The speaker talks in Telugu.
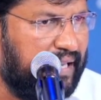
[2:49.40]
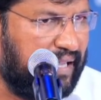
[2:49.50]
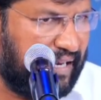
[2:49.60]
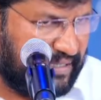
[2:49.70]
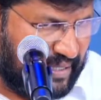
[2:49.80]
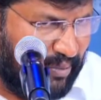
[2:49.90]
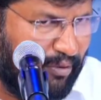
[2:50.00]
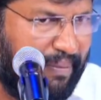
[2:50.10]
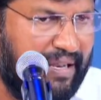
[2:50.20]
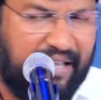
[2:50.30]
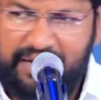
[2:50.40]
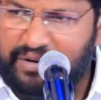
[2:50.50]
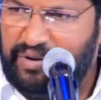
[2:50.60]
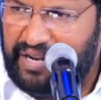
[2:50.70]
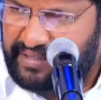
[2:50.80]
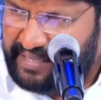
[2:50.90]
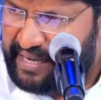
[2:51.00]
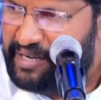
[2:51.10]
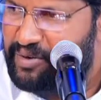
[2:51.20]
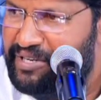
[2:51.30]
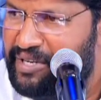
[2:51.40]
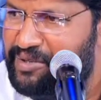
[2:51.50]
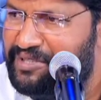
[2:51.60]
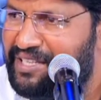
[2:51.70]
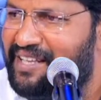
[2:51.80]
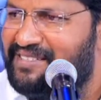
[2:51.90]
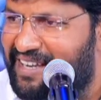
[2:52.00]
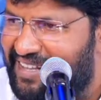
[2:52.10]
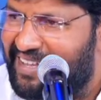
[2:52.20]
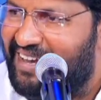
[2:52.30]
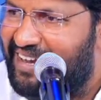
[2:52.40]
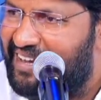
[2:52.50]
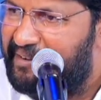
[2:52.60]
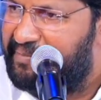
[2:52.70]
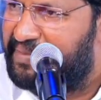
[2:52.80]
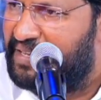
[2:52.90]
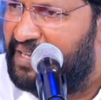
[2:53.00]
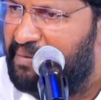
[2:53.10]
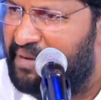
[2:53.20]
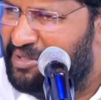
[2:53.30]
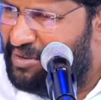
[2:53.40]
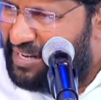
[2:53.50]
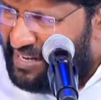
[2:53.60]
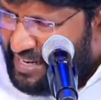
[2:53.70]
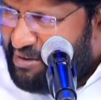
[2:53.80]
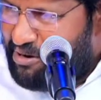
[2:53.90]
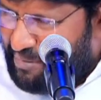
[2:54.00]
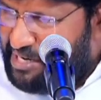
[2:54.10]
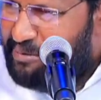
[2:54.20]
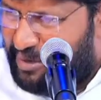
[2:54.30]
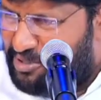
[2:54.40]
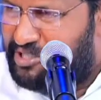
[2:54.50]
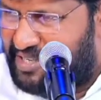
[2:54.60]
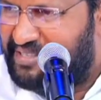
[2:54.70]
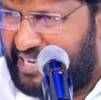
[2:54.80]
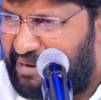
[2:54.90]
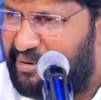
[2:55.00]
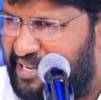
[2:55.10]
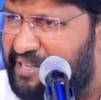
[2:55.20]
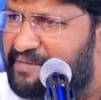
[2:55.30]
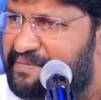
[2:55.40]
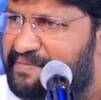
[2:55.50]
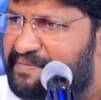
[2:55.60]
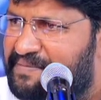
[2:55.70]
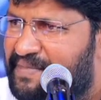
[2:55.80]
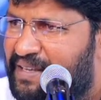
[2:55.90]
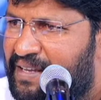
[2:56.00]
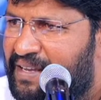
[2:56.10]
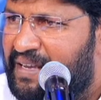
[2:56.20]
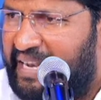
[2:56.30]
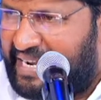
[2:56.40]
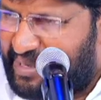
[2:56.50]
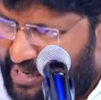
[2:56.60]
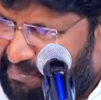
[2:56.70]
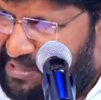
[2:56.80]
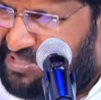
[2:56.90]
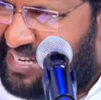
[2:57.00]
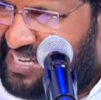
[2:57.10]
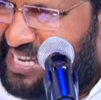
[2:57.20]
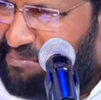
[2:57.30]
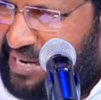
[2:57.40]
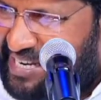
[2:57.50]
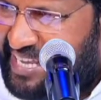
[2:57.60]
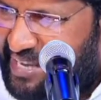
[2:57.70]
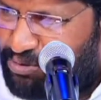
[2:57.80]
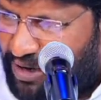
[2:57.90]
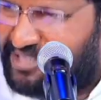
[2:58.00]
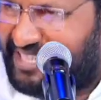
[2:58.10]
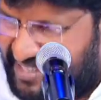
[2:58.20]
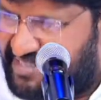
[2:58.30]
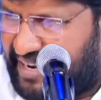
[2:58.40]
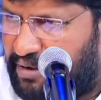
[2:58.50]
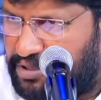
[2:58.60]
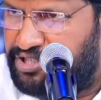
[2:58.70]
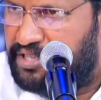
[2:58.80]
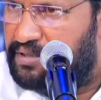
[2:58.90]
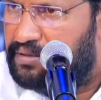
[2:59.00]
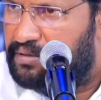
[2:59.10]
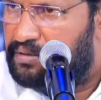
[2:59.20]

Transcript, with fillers: ఎరా నా సిలువ బలియాగం నా త్యాగం నీకు సీరియస్ కాదా మరి ఎందుకురా నేనేమన్నా మైండ్ పోయి వచ్చి చేశాను ఆ పని నాకేమన్నా పిచ్చెక్కి మైండ్కి ఏం తోచక చేశానా వచ్చి